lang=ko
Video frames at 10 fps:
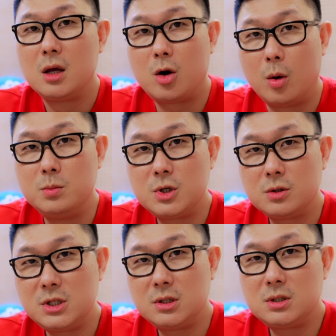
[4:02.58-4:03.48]
검정
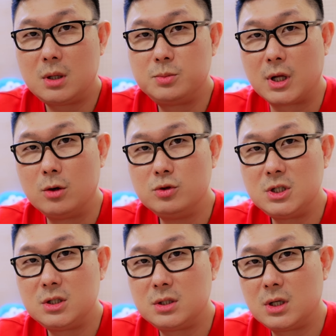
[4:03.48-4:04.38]
시트나 브라운
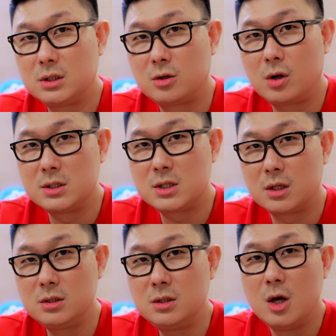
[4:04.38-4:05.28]
시트가 들어간
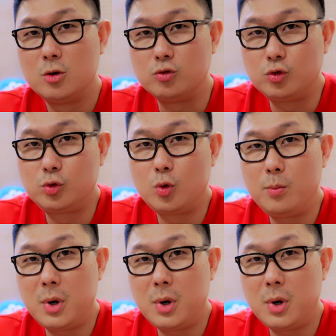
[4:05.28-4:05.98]
차는 웃돈